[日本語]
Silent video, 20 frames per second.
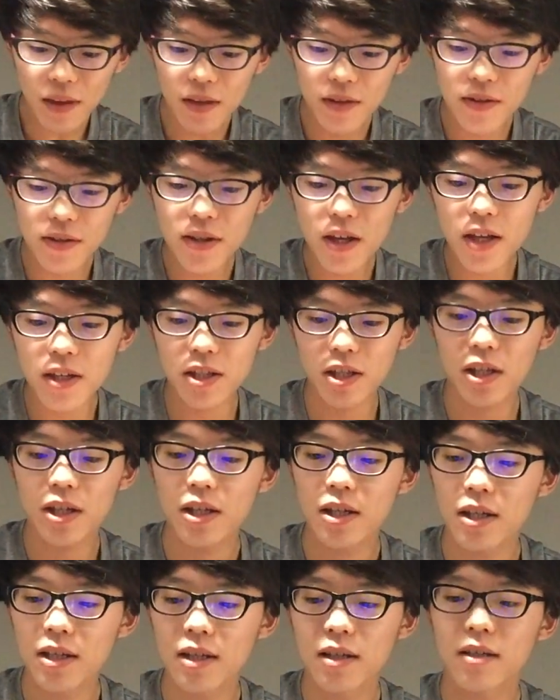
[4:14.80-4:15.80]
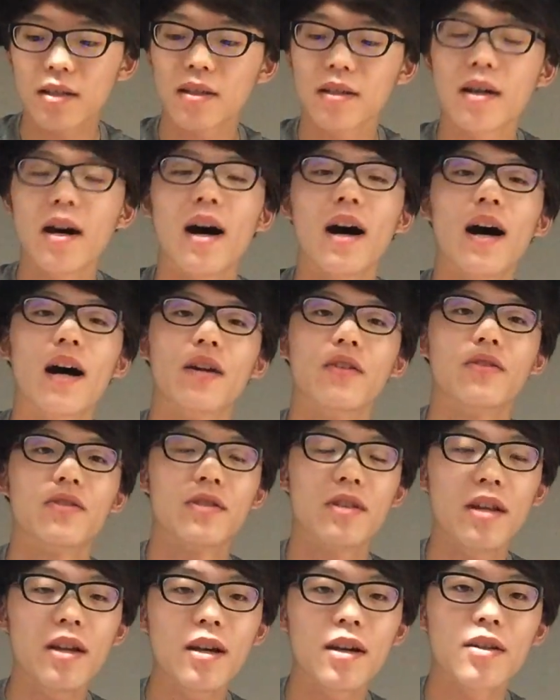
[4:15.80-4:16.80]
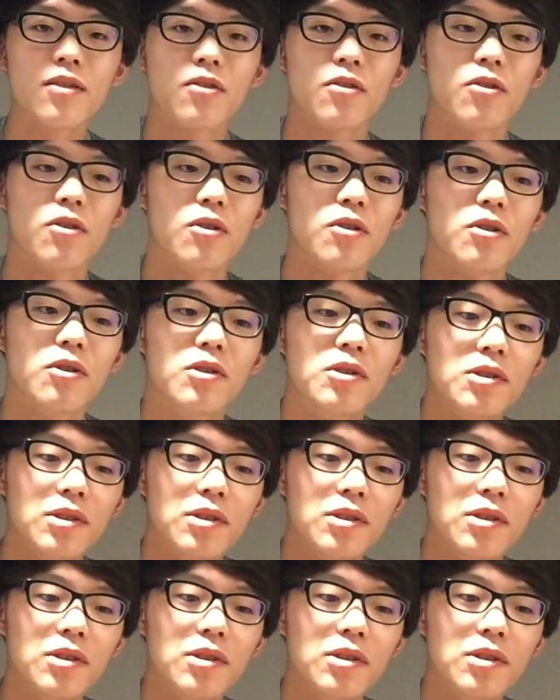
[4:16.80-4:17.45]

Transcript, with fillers: ステージがあるんですね。その、